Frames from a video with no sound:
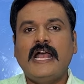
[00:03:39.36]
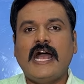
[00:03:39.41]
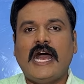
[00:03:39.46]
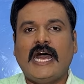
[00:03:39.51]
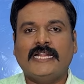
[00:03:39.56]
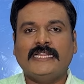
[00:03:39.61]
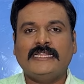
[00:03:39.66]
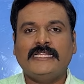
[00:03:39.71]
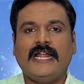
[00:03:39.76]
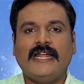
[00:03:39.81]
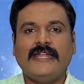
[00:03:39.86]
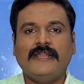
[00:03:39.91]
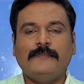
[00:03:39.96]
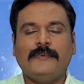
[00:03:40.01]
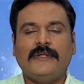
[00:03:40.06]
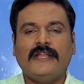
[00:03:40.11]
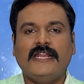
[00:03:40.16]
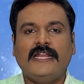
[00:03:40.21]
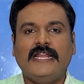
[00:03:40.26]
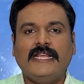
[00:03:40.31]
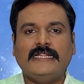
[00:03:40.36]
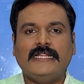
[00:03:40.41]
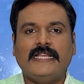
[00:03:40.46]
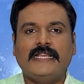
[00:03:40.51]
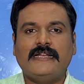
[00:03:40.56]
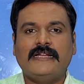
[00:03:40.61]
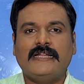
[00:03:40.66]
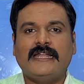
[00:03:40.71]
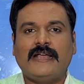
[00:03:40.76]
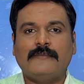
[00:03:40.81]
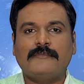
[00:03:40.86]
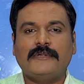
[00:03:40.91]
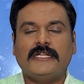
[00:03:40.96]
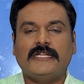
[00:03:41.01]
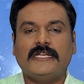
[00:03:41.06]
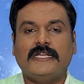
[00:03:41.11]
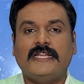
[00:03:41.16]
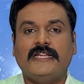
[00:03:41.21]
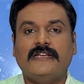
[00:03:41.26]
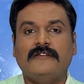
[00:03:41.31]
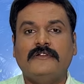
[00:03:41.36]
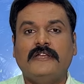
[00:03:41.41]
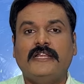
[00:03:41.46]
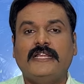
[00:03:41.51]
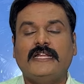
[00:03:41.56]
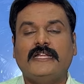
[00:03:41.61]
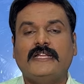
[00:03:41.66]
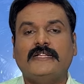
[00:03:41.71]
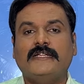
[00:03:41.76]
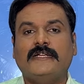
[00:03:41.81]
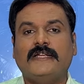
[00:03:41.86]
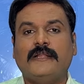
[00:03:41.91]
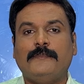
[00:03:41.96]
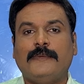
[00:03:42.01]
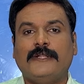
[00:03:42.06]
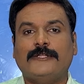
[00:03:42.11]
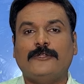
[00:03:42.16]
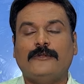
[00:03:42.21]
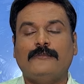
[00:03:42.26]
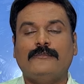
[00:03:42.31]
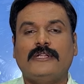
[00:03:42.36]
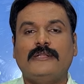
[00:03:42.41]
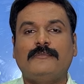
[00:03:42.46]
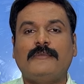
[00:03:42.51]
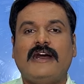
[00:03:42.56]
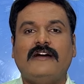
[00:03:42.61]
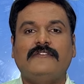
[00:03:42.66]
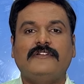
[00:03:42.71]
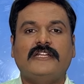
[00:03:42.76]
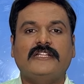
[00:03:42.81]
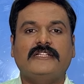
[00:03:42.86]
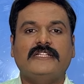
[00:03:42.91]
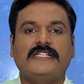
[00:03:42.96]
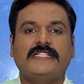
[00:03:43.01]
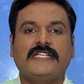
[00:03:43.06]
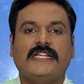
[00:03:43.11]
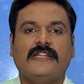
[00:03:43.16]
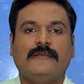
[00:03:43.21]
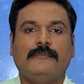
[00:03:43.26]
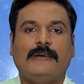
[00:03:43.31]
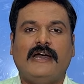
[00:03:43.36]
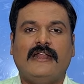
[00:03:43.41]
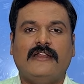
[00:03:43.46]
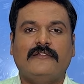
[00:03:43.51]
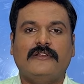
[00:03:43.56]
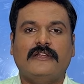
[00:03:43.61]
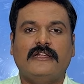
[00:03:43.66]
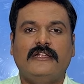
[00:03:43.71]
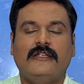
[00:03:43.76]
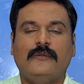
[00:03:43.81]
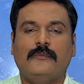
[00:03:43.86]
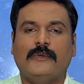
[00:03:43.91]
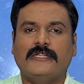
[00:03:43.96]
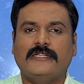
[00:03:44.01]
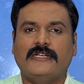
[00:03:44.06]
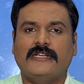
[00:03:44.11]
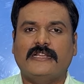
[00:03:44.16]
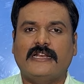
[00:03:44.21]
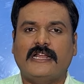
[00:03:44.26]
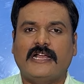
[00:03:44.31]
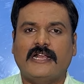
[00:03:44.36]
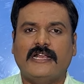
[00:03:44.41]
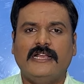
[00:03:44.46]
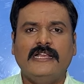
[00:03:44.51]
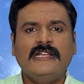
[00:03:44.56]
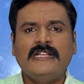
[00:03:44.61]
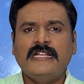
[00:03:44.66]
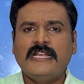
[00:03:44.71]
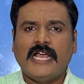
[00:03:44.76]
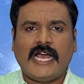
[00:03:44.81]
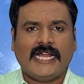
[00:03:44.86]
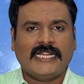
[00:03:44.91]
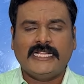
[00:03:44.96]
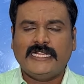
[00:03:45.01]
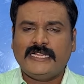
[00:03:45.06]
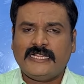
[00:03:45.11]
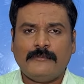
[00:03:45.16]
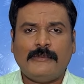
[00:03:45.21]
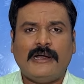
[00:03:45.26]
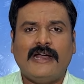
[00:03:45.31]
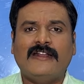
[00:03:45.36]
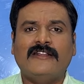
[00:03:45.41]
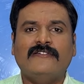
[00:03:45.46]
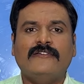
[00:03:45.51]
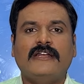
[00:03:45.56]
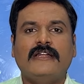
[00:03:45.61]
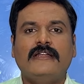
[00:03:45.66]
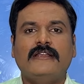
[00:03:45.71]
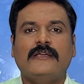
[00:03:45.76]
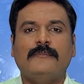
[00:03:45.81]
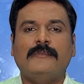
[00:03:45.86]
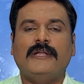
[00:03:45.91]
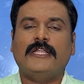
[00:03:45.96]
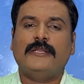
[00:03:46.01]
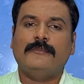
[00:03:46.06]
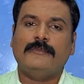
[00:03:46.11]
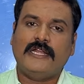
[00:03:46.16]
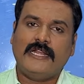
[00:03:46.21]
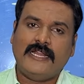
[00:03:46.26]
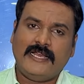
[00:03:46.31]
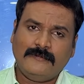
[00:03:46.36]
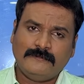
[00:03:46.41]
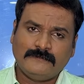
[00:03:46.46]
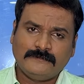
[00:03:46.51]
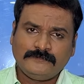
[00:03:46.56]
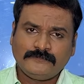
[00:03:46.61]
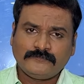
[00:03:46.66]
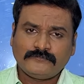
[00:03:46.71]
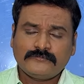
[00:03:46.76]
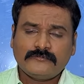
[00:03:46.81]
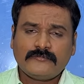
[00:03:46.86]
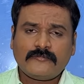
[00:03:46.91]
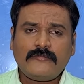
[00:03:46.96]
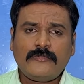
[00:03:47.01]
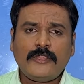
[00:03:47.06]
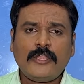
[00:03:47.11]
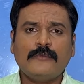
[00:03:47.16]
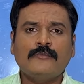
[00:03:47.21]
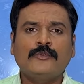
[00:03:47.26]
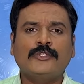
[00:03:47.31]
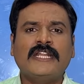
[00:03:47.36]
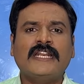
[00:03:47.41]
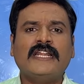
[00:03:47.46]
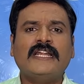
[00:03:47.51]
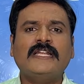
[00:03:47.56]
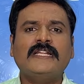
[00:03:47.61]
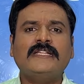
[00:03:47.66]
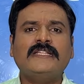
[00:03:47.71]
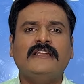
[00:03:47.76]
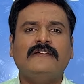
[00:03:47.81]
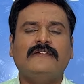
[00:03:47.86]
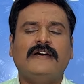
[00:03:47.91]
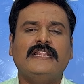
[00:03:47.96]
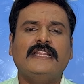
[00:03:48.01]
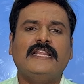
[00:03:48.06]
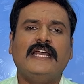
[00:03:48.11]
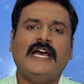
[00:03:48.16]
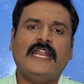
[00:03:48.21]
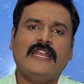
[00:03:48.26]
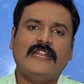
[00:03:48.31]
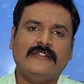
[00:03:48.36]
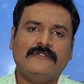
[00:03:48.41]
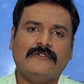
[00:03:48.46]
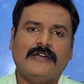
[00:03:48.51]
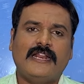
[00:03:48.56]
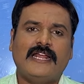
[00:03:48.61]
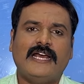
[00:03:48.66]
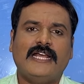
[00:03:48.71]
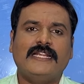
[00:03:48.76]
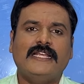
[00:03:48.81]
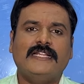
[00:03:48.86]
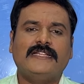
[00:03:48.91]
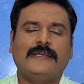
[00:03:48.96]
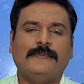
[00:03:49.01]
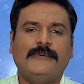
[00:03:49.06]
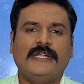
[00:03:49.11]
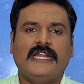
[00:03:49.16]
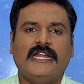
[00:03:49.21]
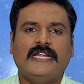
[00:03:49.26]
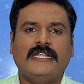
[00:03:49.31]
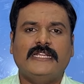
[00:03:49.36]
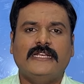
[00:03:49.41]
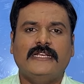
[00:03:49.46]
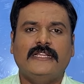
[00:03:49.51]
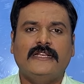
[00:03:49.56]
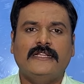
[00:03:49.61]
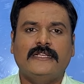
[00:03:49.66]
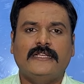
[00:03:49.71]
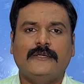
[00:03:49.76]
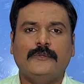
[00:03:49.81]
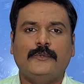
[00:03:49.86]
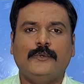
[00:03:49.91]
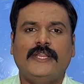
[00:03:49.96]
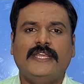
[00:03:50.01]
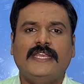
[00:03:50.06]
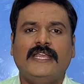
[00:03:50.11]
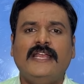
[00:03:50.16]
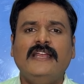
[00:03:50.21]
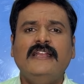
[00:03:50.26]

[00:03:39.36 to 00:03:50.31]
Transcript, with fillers: அந்த அடிப்படையில் இந்த இரண்டாம் கட்ட நிகழ்வில் கிட்டத்தட்ட பத்தொன்பது மாவட்டத்தைச் சேர்ந்த மாணவர்கள் வந்திருக்கிறாங்க அது இந்த மாணவர்களுக்கு மட்டுமல்ல முதற்கட்டத்தில் வந்த அல்லது வராத தமிழ்நாட்டில் இருக்கக்கூடிய